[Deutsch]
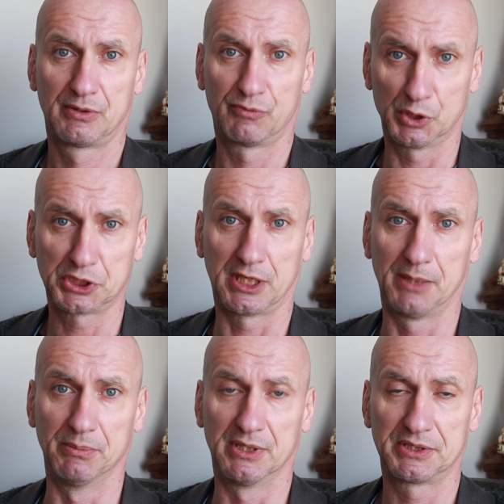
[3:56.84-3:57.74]

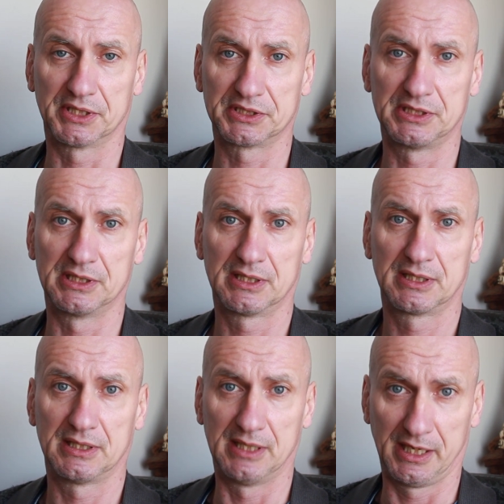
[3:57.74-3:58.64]
vorschreiben, dass sie
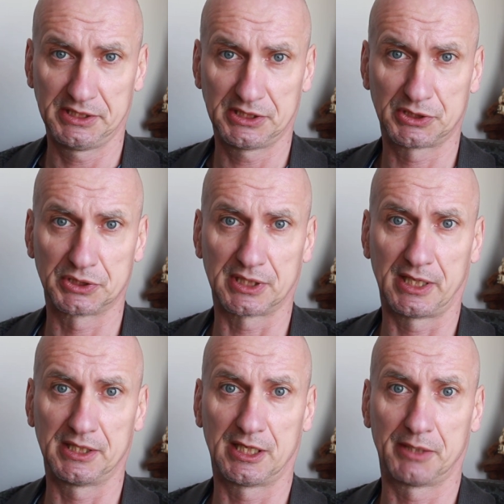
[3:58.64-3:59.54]
leise zu
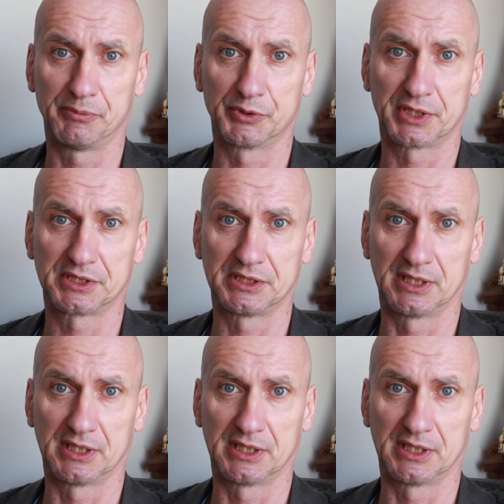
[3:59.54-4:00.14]
sein haben und dass sie